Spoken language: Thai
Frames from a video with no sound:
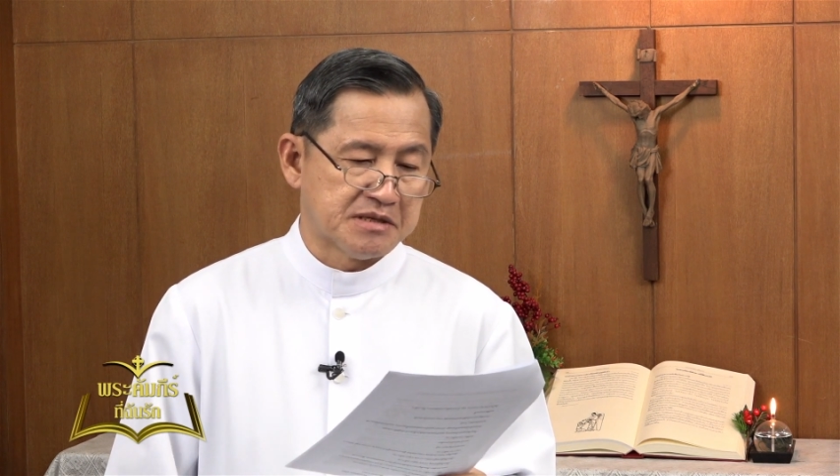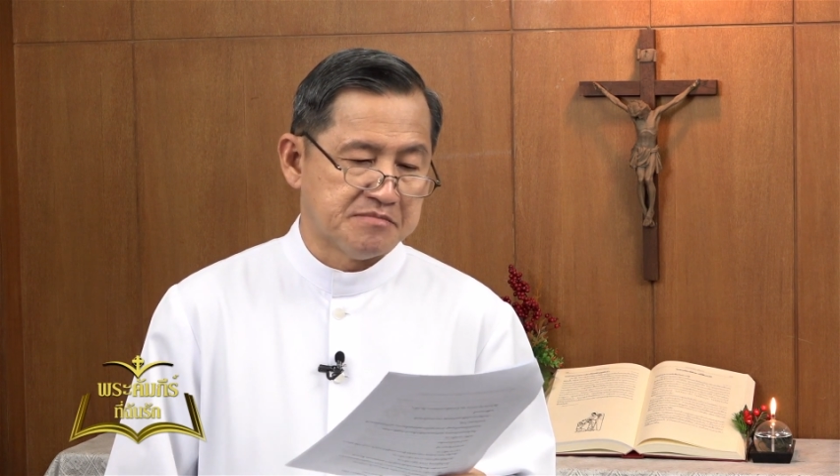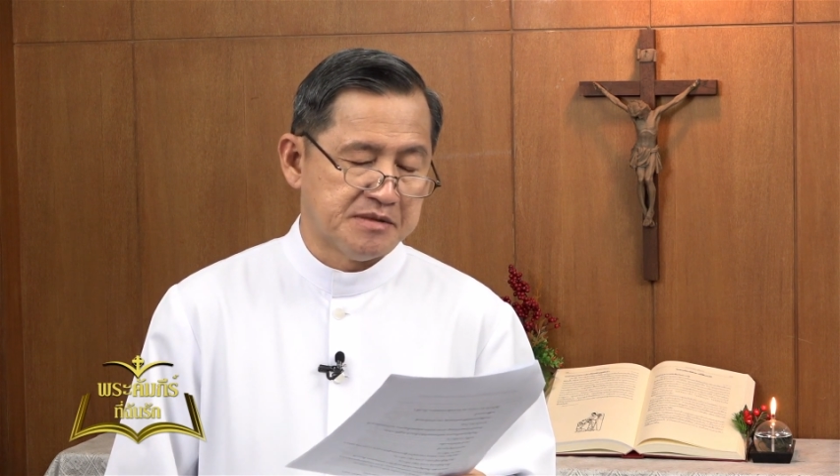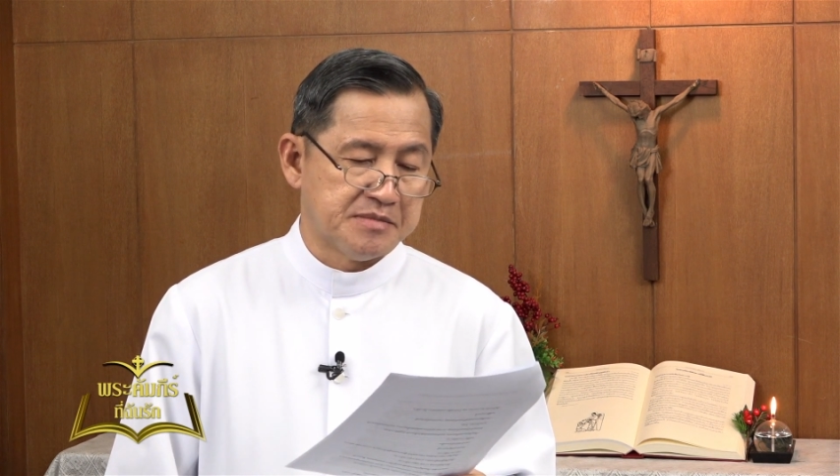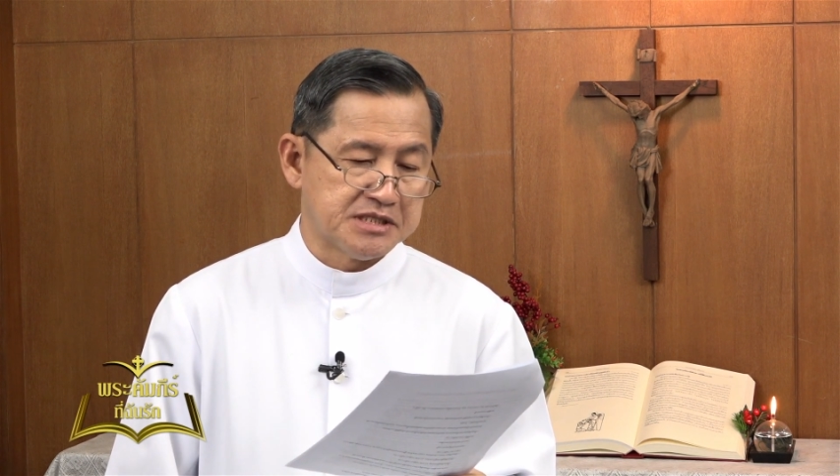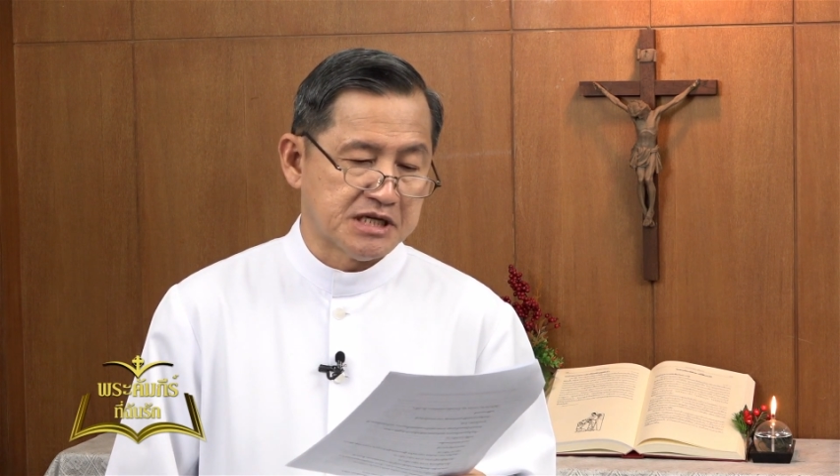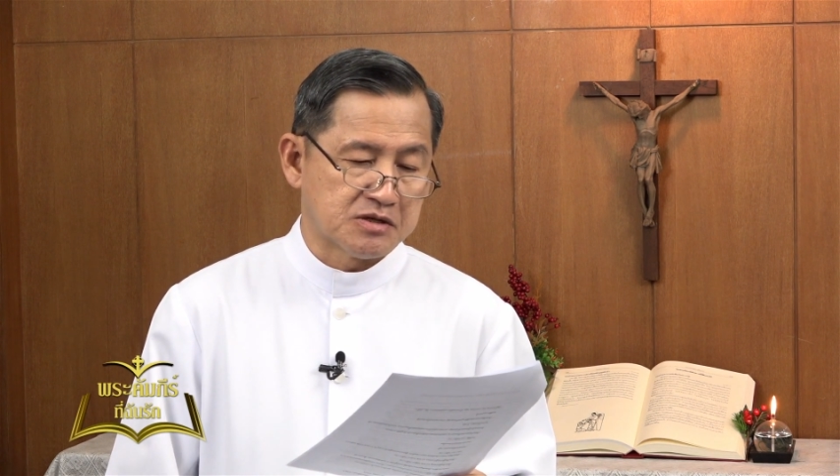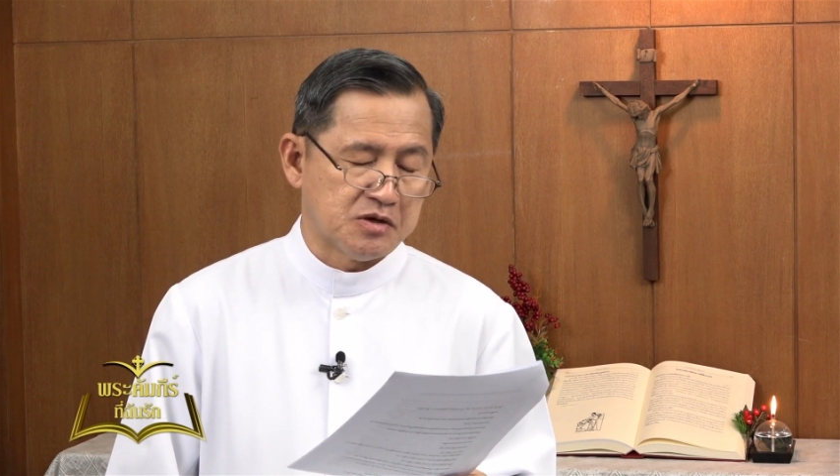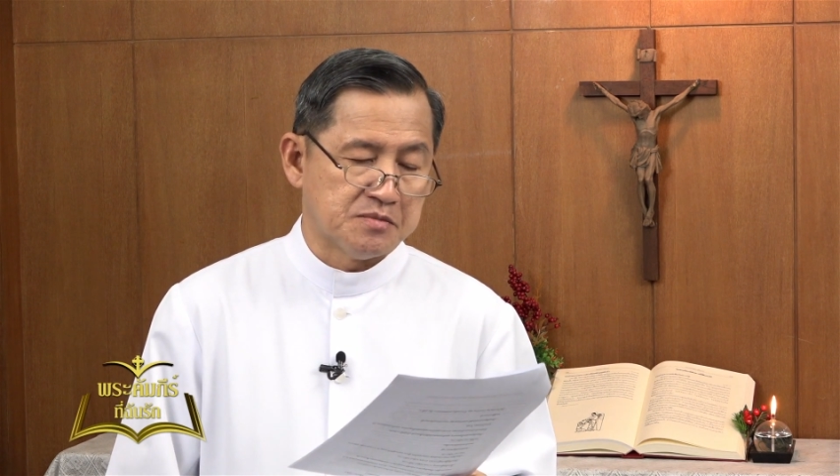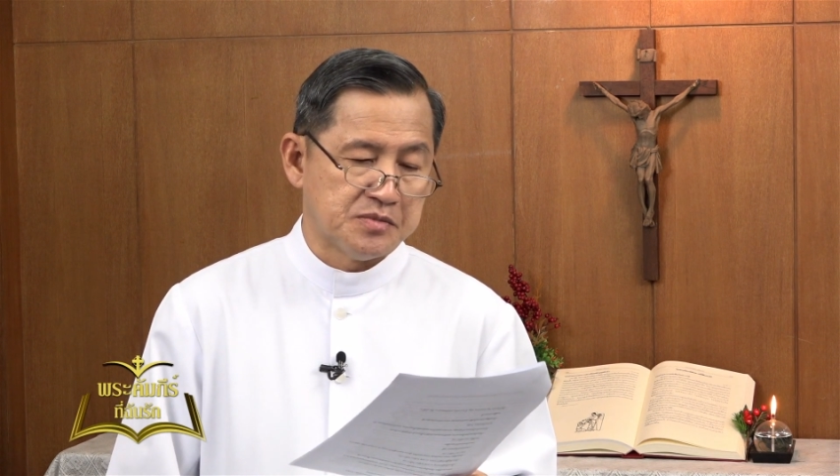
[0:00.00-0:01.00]
ธรรมบัญญัติ
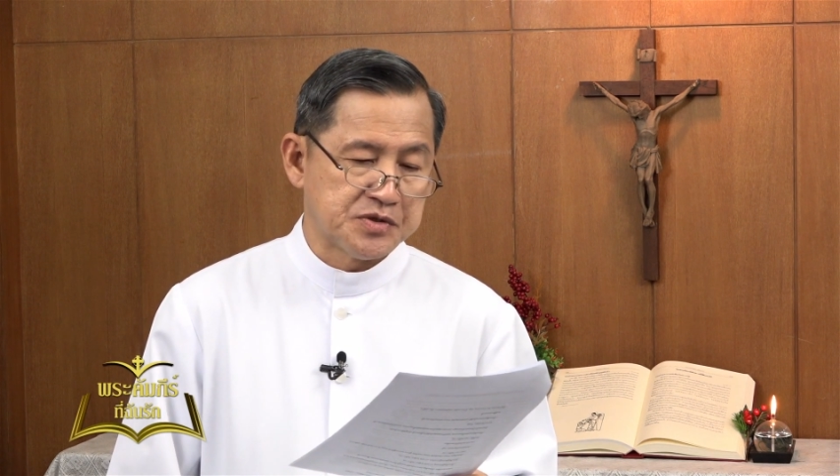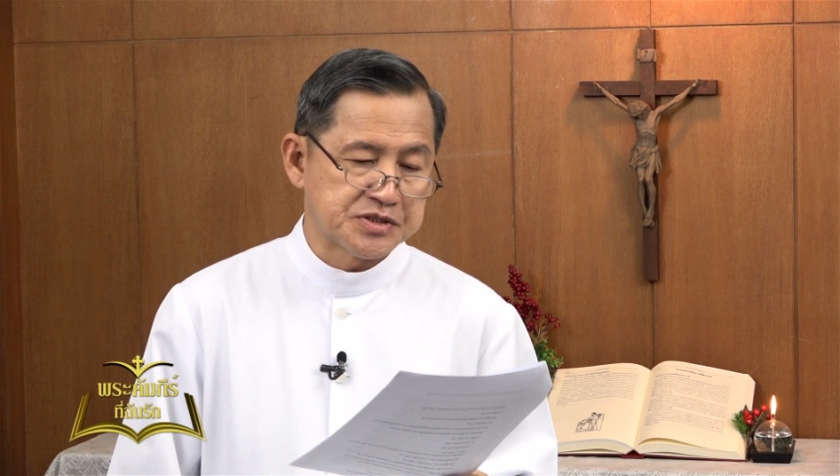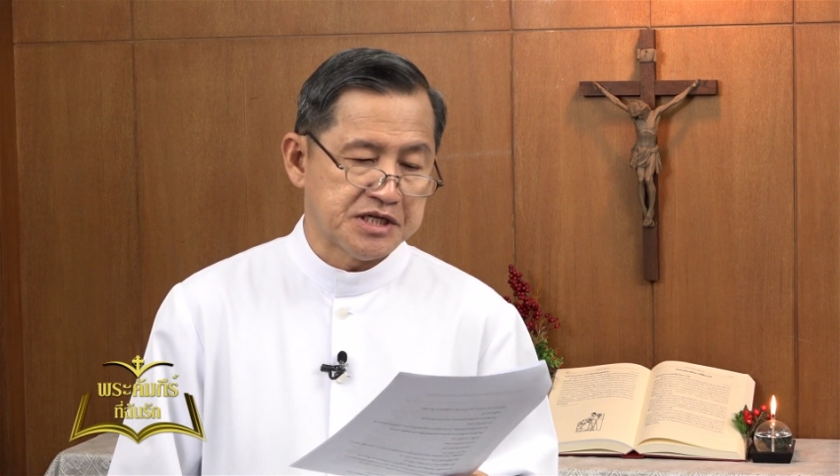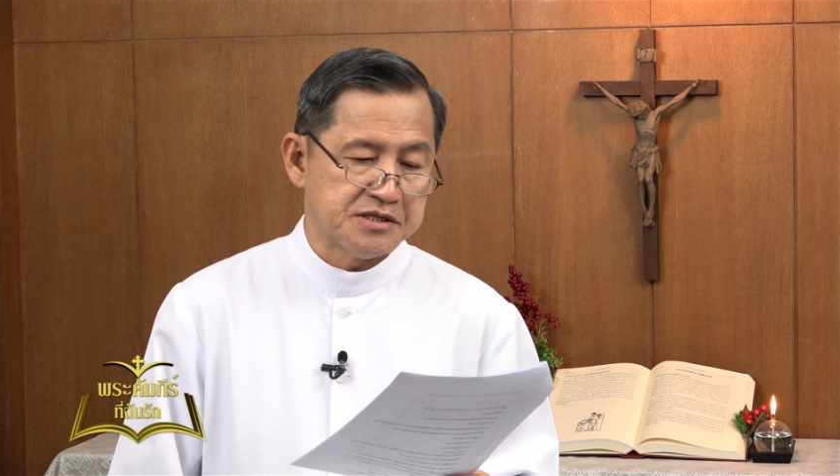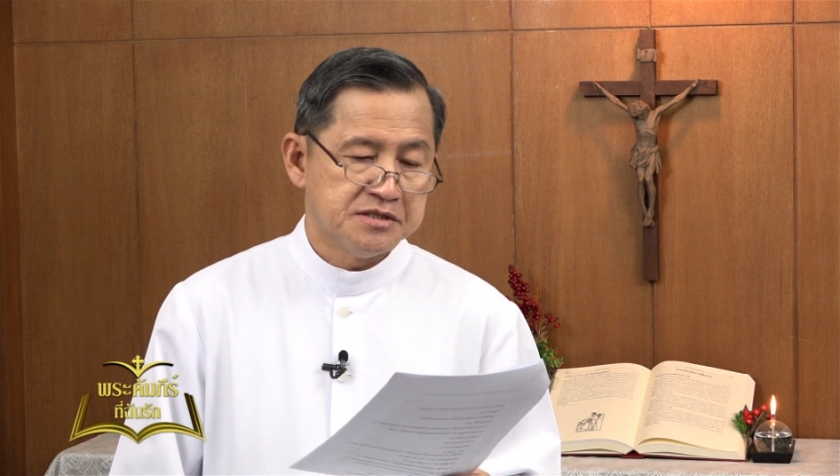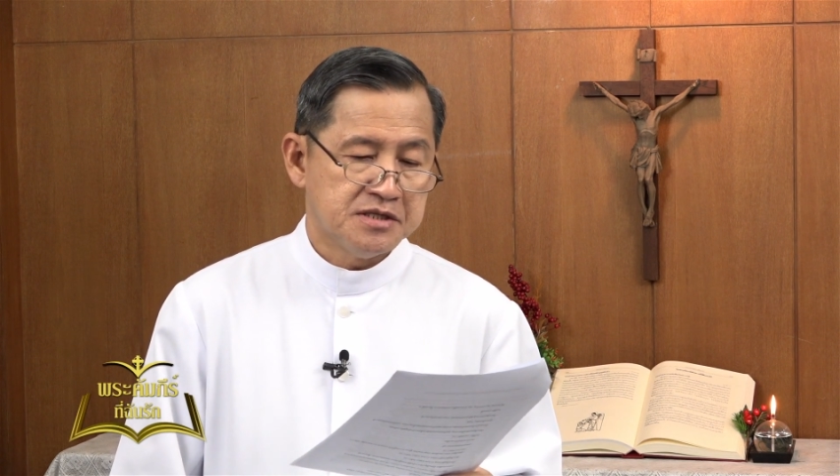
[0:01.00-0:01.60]
ของโมเสส